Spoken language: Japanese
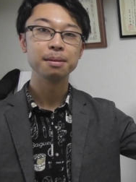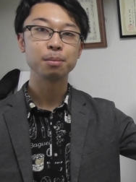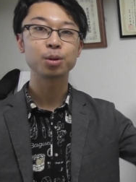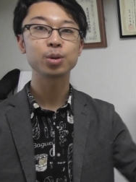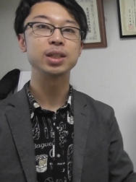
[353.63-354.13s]

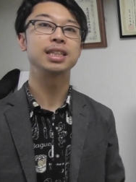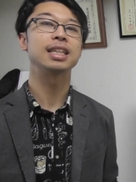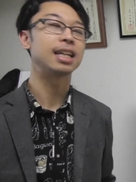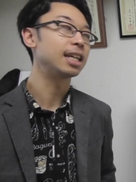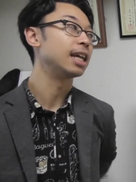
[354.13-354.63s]
もっこりして
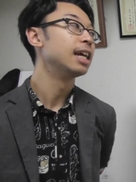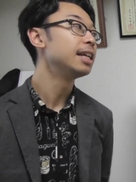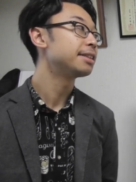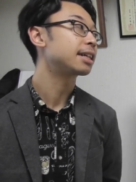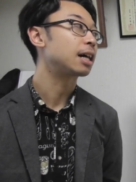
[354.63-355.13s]
たり、
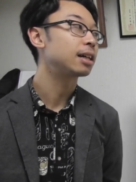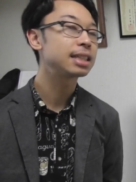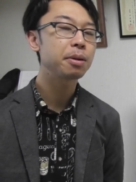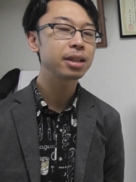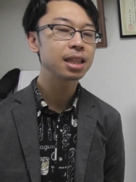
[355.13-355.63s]
なんか
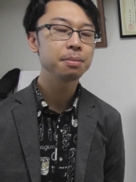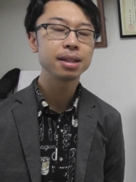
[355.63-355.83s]
触って